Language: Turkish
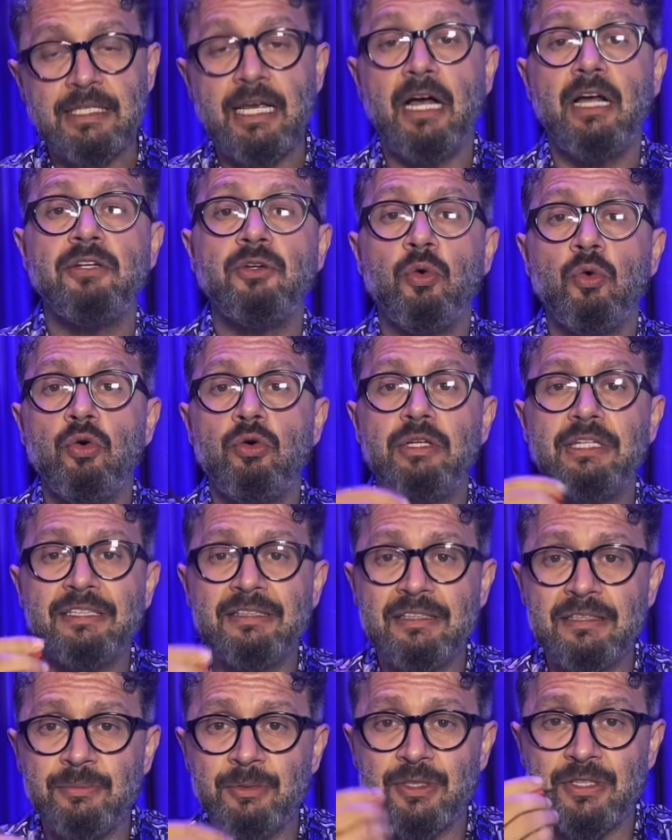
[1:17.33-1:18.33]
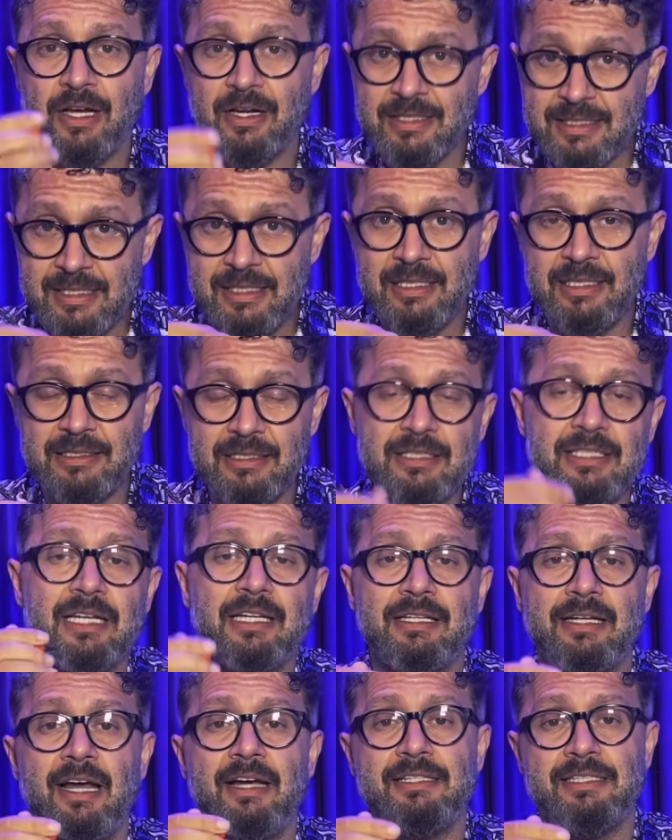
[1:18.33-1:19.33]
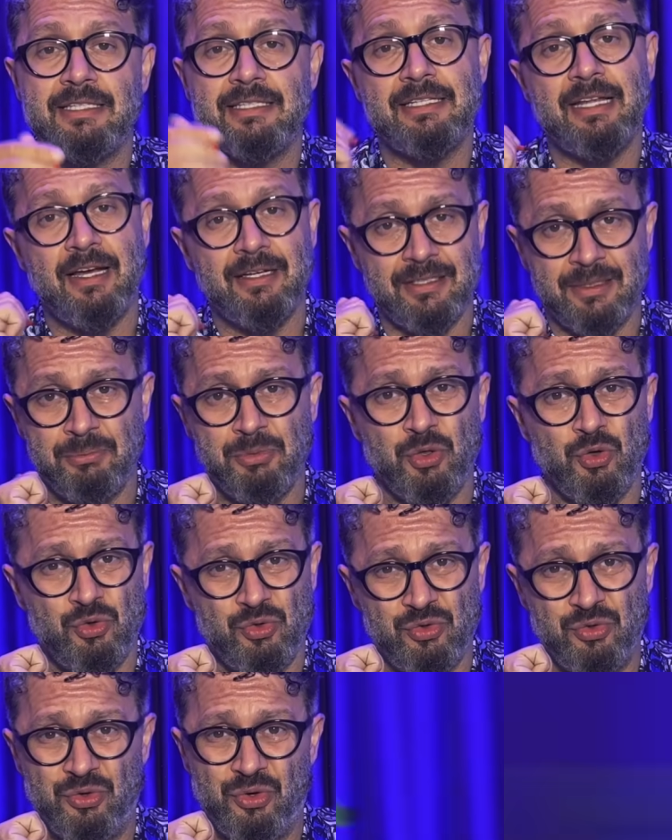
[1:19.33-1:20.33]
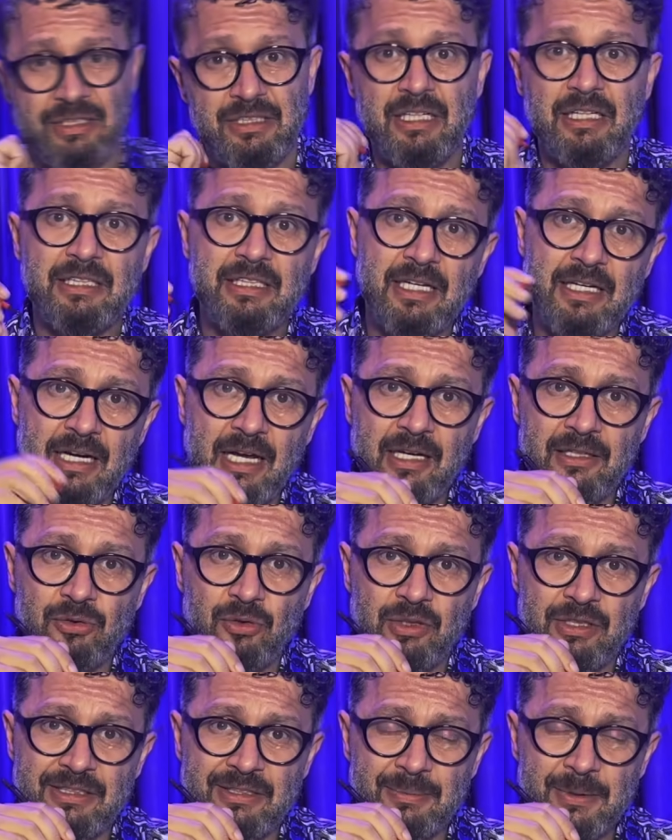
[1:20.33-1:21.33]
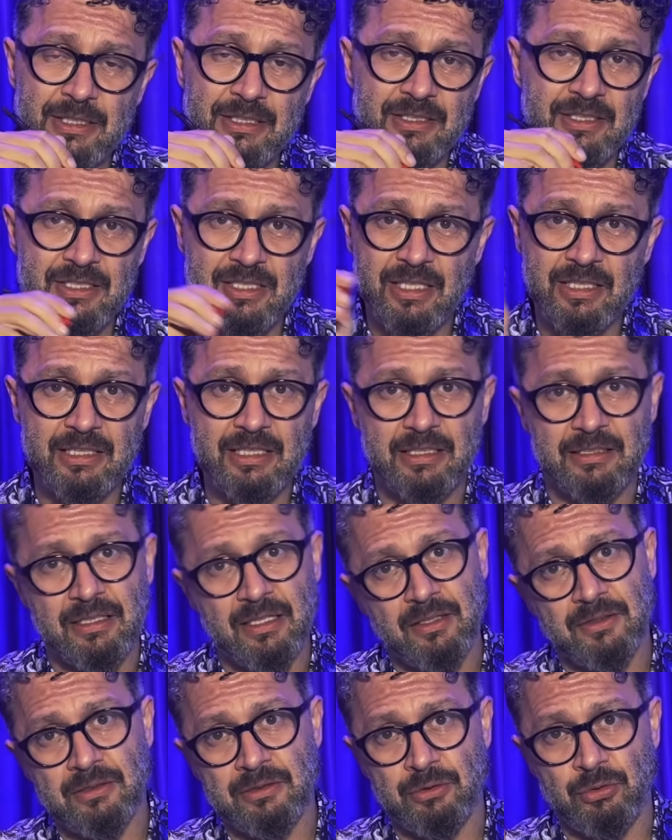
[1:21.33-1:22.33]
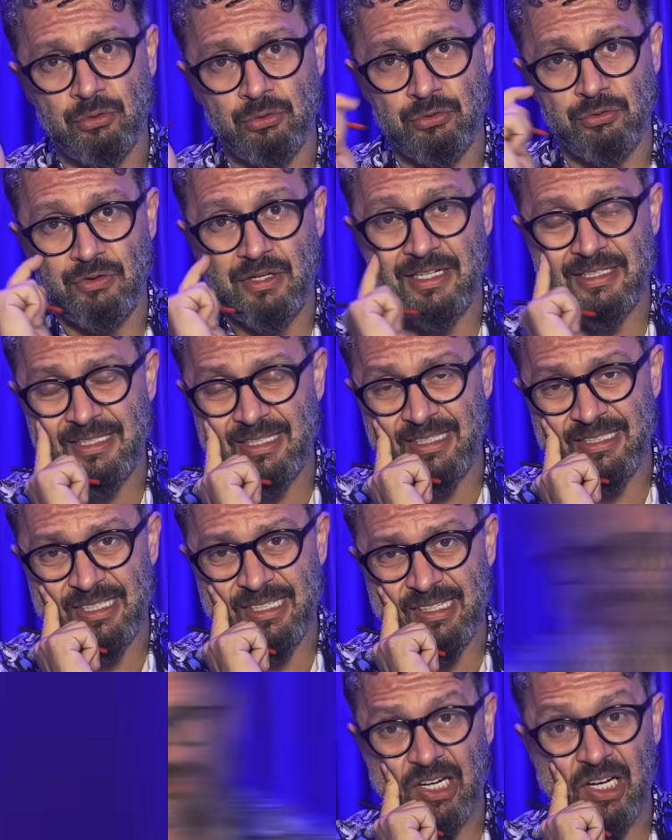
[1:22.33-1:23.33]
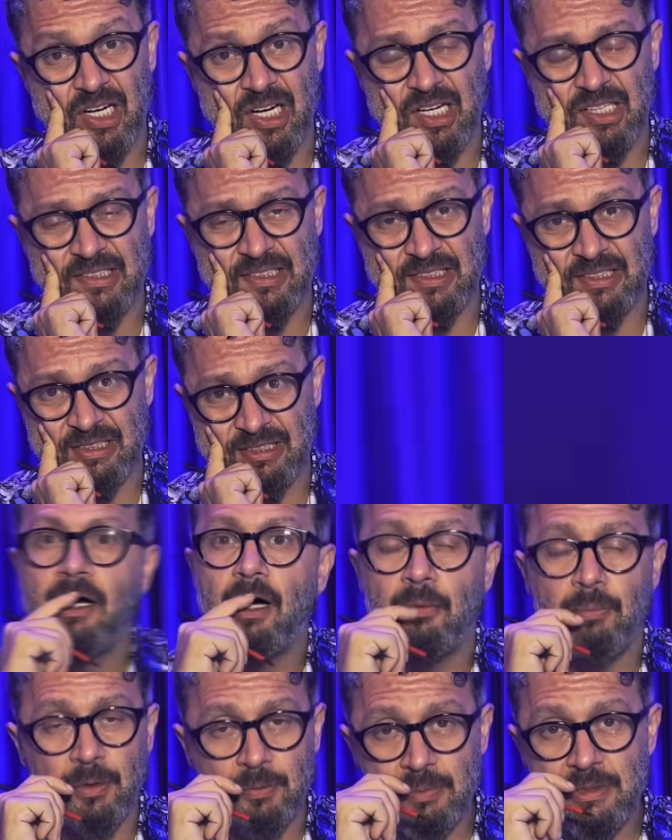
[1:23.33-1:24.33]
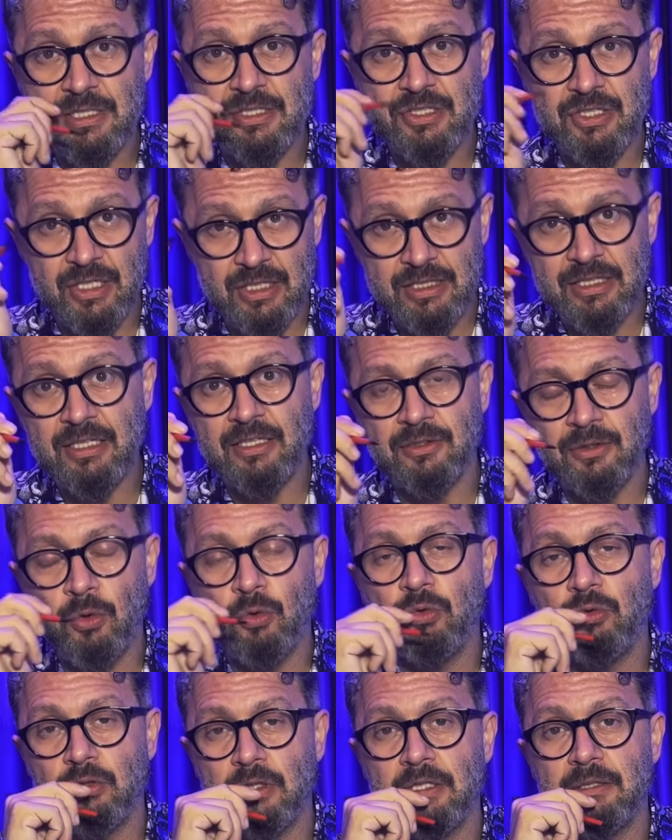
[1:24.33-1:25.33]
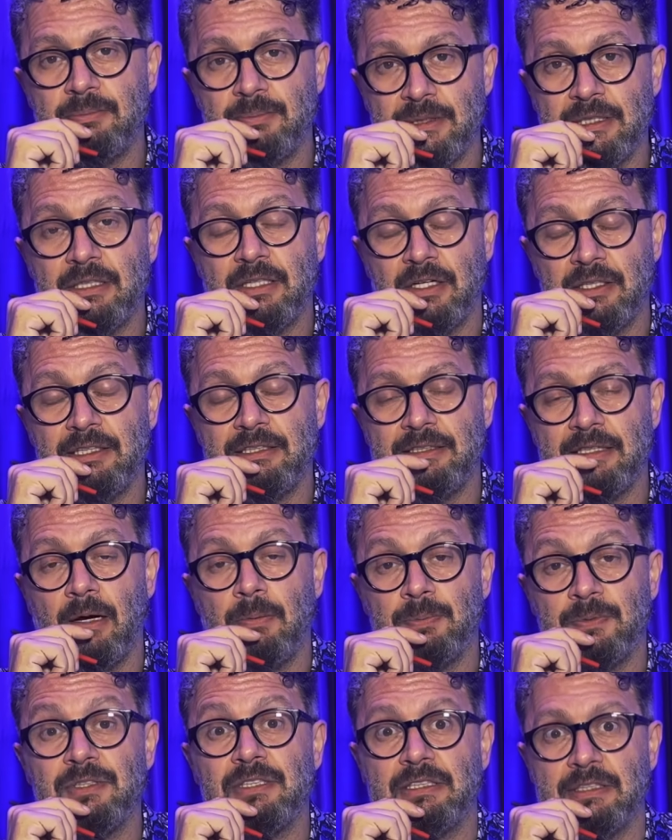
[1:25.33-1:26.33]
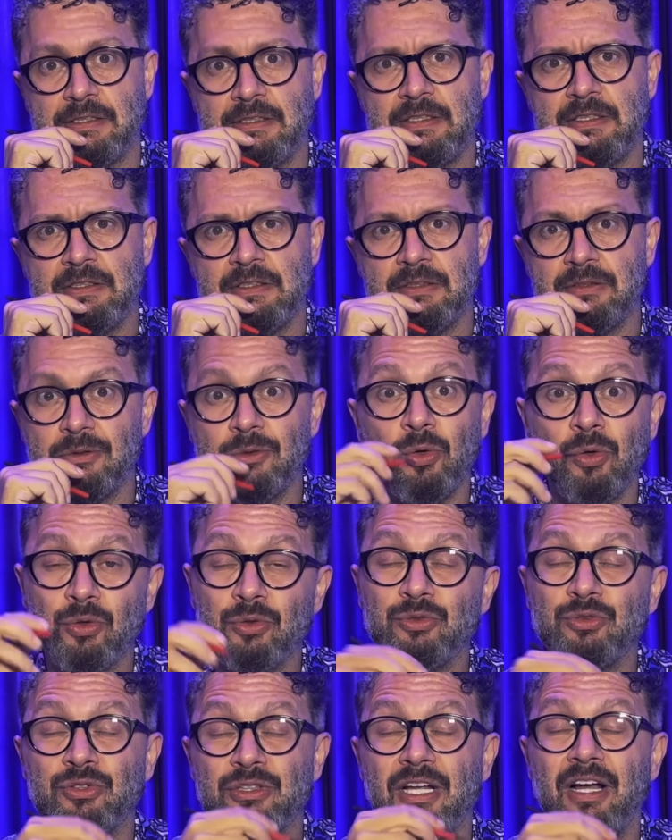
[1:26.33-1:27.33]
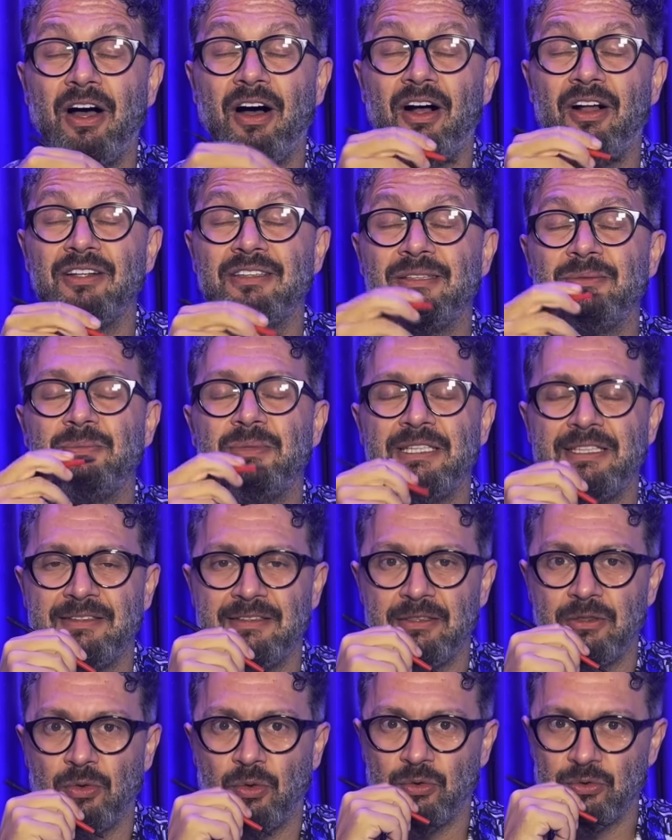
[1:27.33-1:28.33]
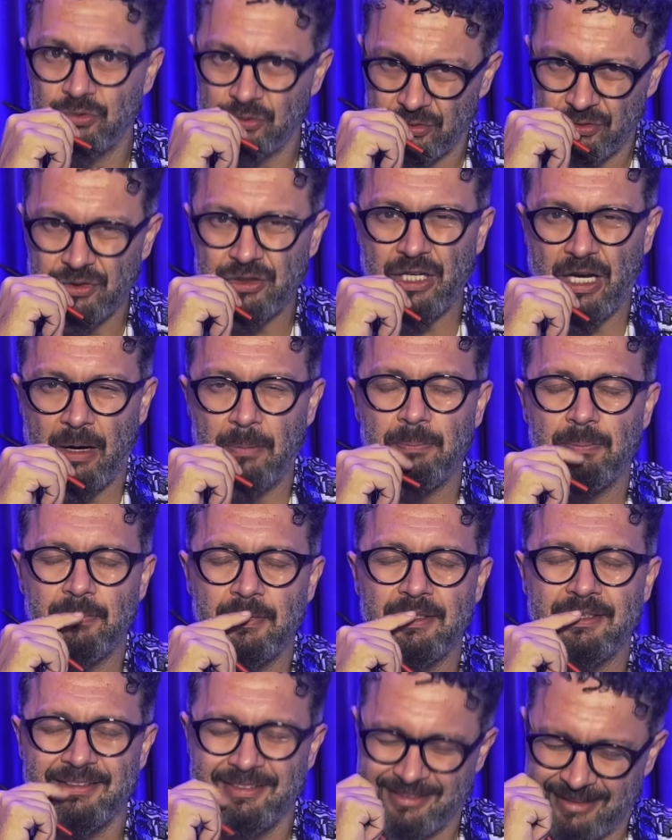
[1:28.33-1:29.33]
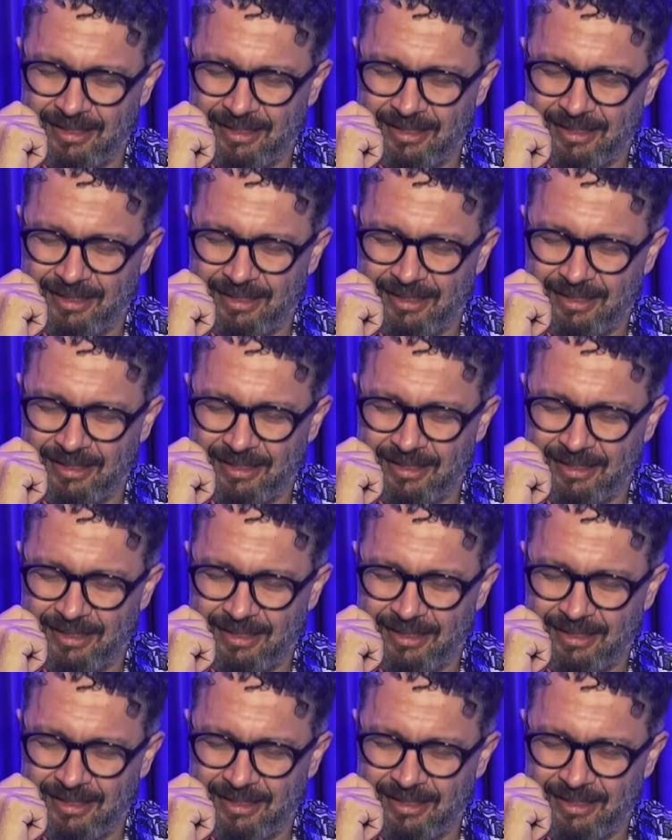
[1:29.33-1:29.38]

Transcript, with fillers: Yani o indirimi tahsil edecekler sizden gibi görünüyor. Ya yerel yönetime gidecek ya da Anadolu Üniversitesi'ne. Karar sizin. Ama bizce yine de okula bir kayıt yaptırın siz. Kolunuzda altın bilezik olur. Şey yapmayın.